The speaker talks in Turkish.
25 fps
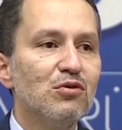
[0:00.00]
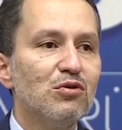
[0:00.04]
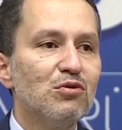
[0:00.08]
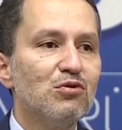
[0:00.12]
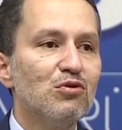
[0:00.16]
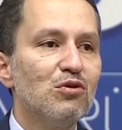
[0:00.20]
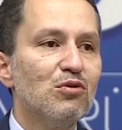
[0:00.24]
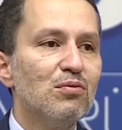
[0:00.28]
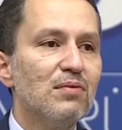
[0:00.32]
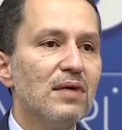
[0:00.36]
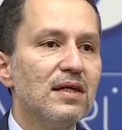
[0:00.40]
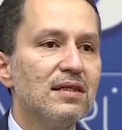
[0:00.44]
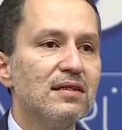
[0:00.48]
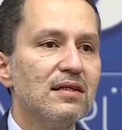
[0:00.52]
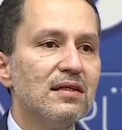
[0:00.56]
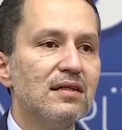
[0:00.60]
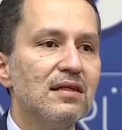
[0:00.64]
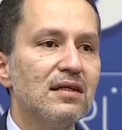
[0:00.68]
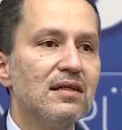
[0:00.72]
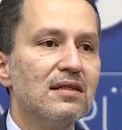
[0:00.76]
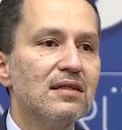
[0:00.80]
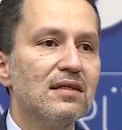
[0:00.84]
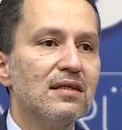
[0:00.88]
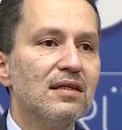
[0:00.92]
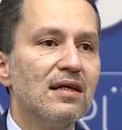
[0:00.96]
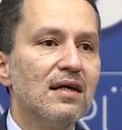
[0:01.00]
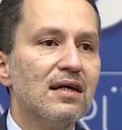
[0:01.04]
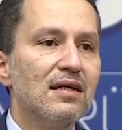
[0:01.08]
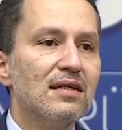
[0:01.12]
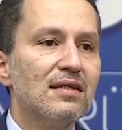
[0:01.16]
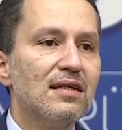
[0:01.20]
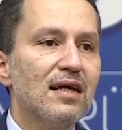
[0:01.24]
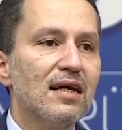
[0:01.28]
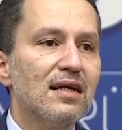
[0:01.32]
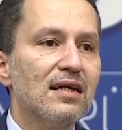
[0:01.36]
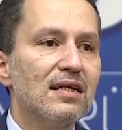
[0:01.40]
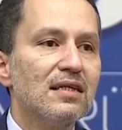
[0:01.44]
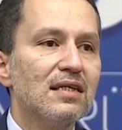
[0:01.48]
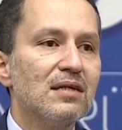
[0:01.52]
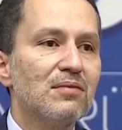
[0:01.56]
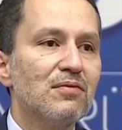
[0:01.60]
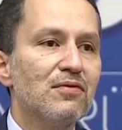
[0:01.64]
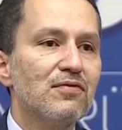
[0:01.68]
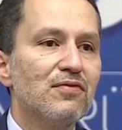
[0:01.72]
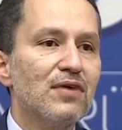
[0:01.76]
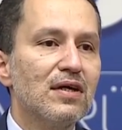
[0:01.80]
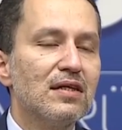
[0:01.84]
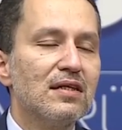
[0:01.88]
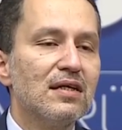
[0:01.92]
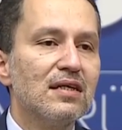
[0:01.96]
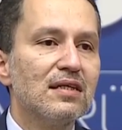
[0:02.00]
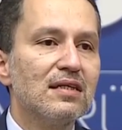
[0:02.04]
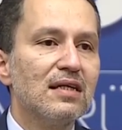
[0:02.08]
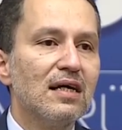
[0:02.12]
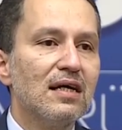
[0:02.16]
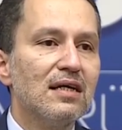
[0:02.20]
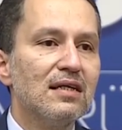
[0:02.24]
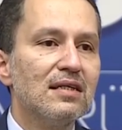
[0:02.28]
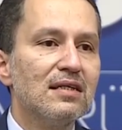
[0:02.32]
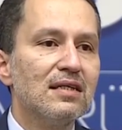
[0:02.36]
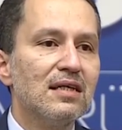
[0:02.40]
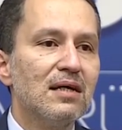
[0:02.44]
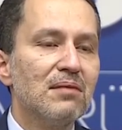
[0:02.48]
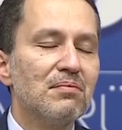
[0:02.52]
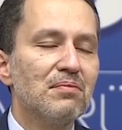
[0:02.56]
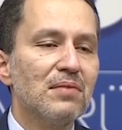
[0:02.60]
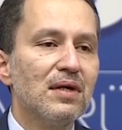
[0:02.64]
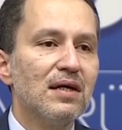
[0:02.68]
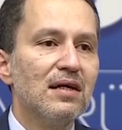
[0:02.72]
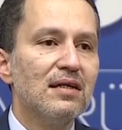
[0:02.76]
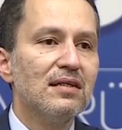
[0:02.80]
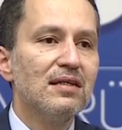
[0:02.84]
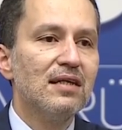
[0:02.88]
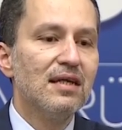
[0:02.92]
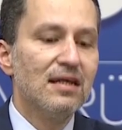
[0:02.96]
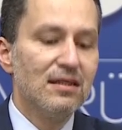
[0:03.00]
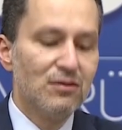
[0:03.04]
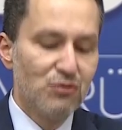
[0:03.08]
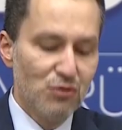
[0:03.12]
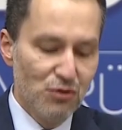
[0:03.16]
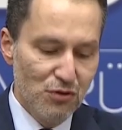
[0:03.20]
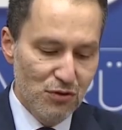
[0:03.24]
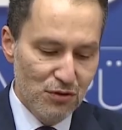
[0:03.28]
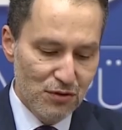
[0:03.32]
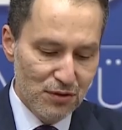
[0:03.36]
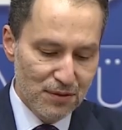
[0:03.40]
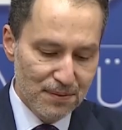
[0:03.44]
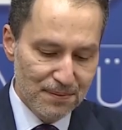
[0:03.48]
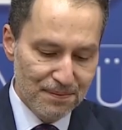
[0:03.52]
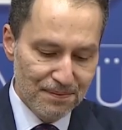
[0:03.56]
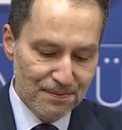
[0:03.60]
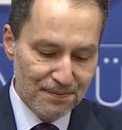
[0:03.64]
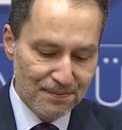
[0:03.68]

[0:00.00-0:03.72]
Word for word: hükümetin, iktidarın herhangi bir fedakarlık yapmaya niyeti yok.